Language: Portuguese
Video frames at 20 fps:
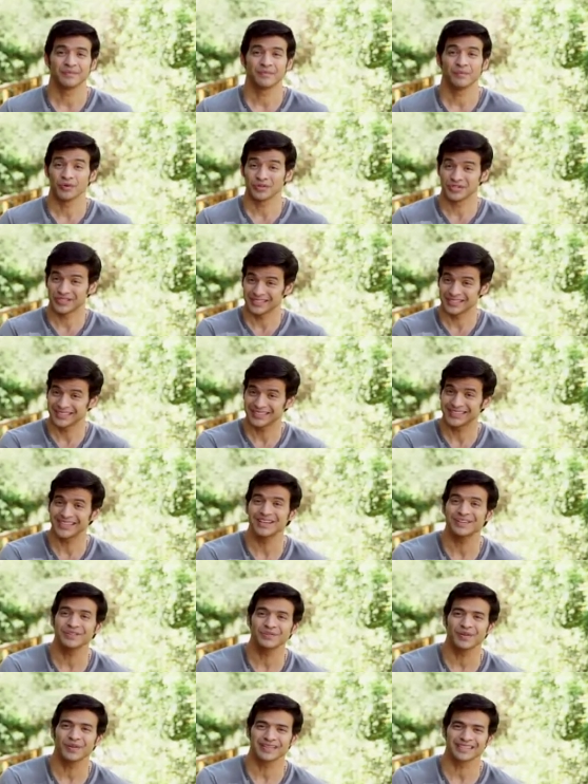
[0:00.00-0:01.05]

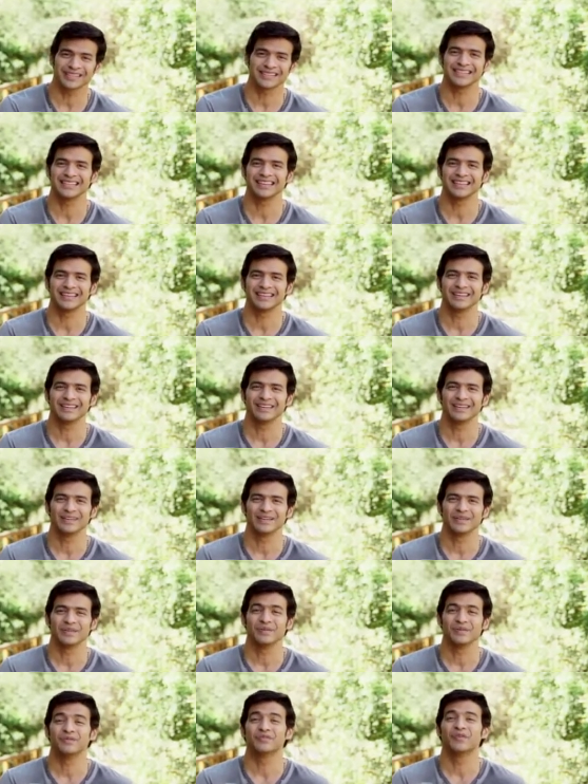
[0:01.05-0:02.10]
mostrando assim
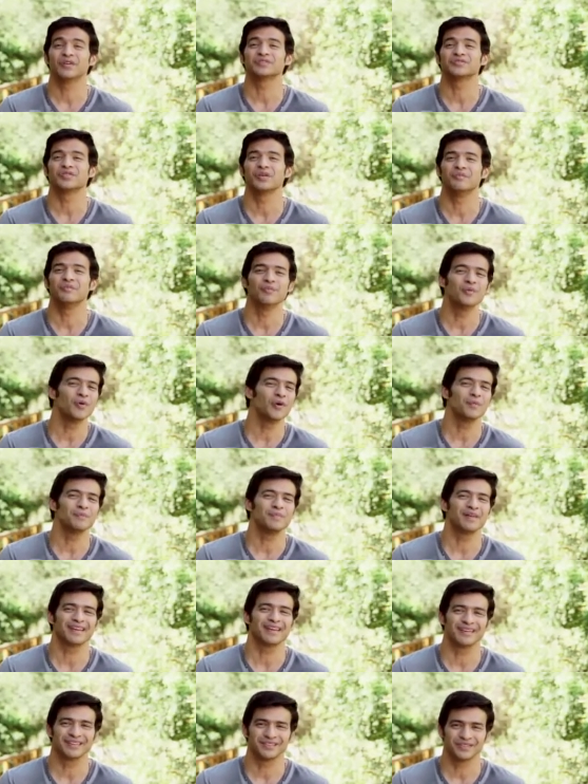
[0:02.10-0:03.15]
o vosso amor
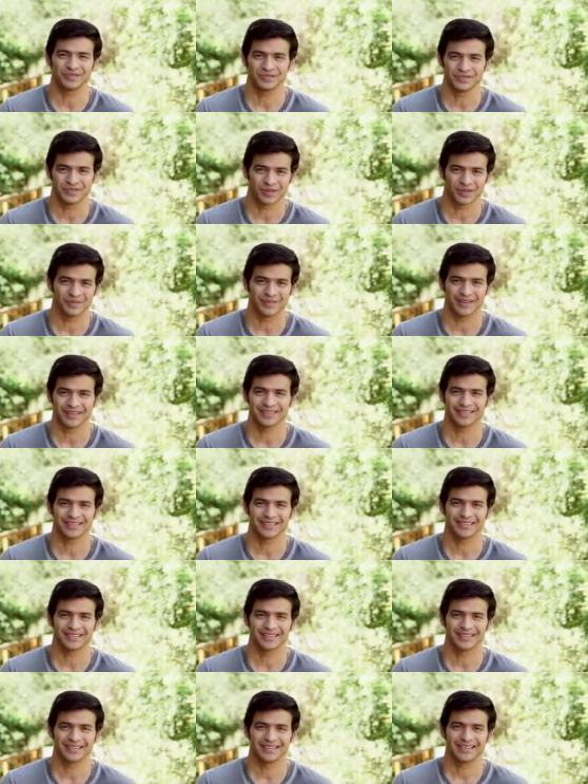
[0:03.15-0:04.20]
perante os homens.
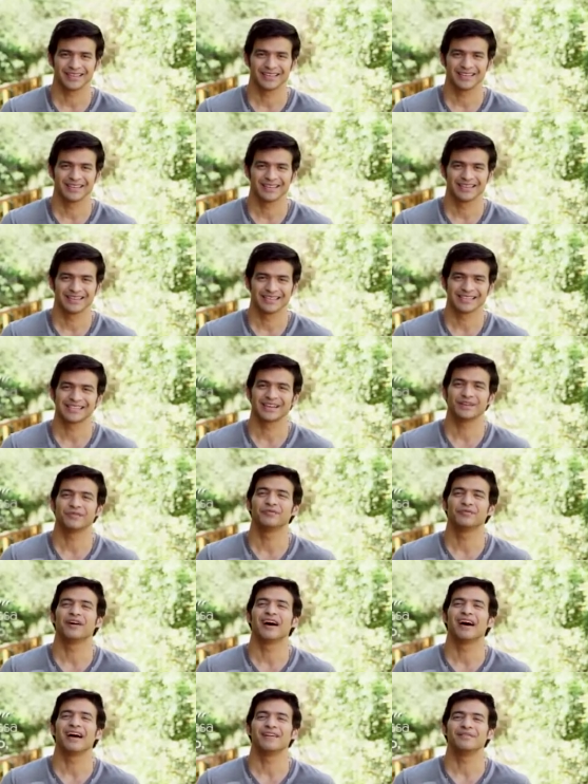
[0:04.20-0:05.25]

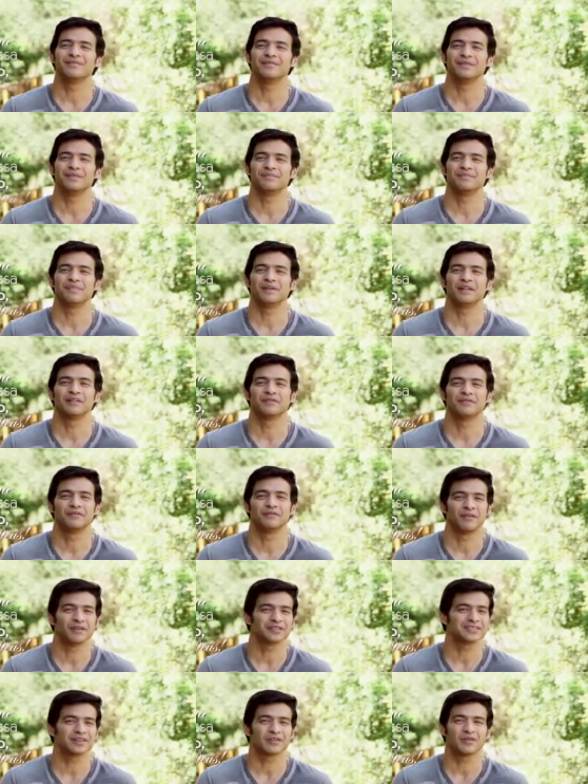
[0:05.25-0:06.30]
Salvai-me pela
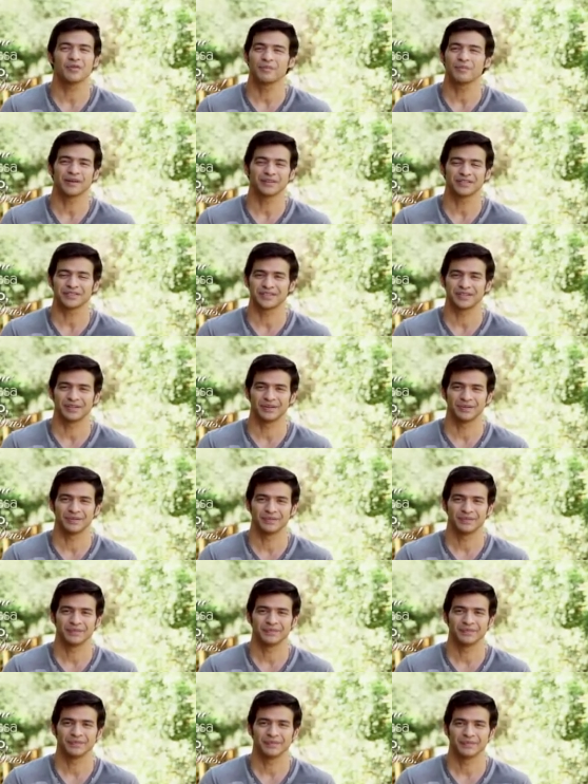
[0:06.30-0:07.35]
vossa compaixão,
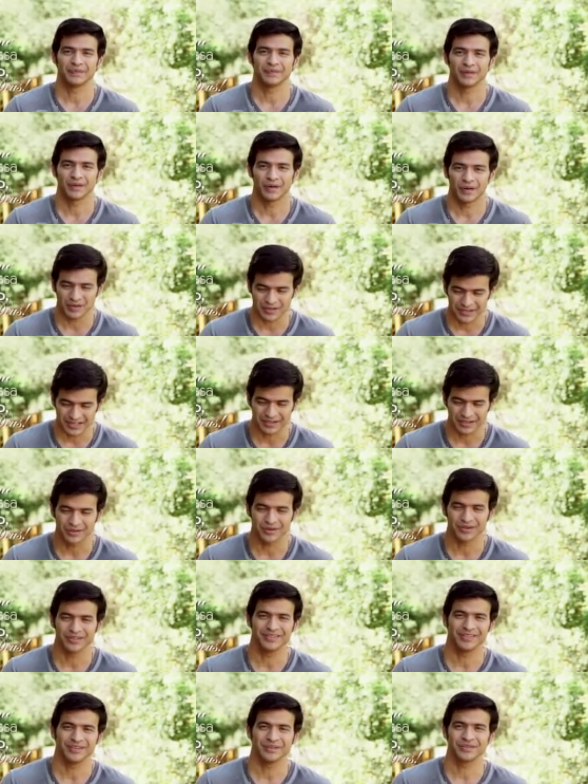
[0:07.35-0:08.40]
ó
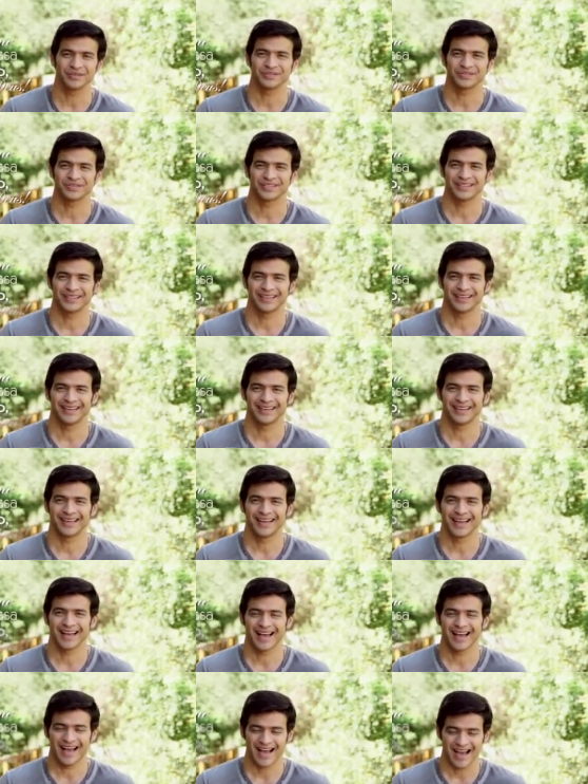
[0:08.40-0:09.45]
Senhor Deus.
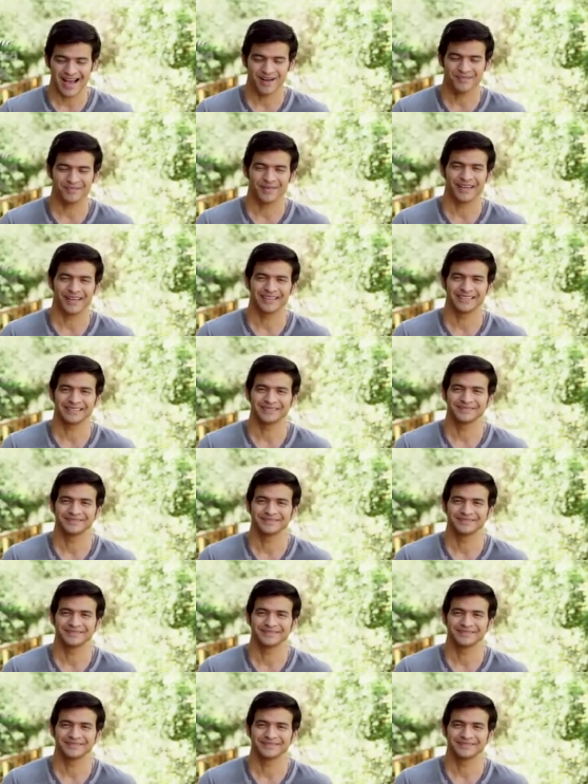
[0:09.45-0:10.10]
Amém.